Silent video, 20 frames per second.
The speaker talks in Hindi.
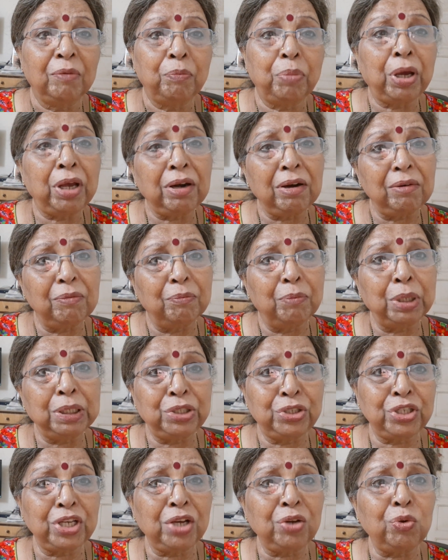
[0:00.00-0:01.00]
पर
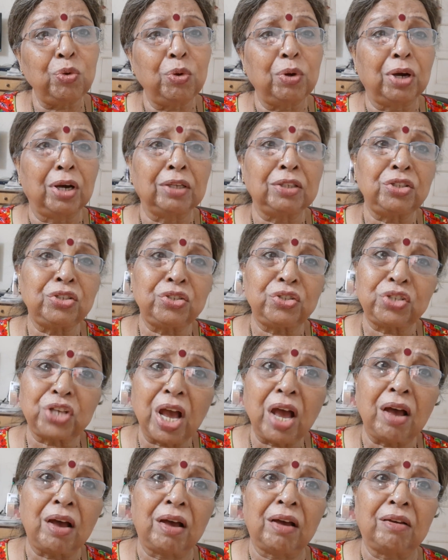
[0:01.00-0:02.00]
बच्चे को
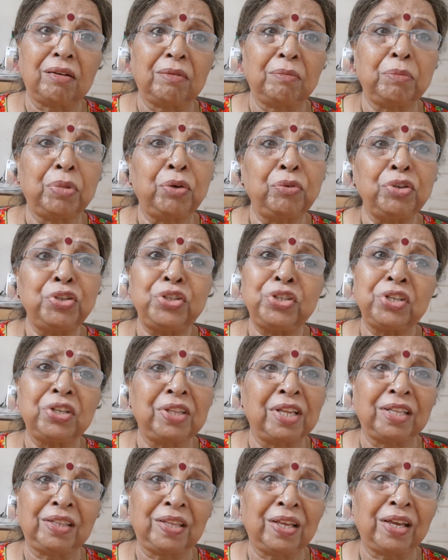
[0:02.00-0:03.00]
अच्छा भविष्य
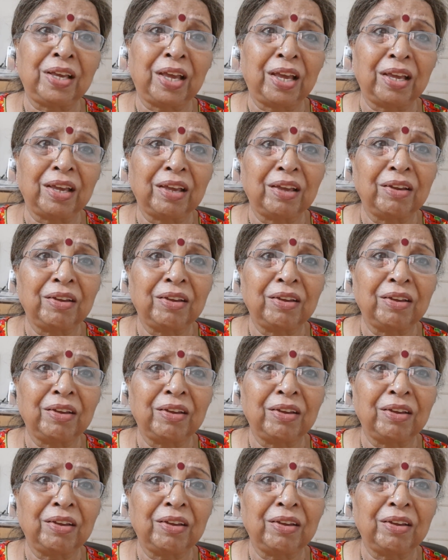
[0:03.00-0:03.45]
देते हैं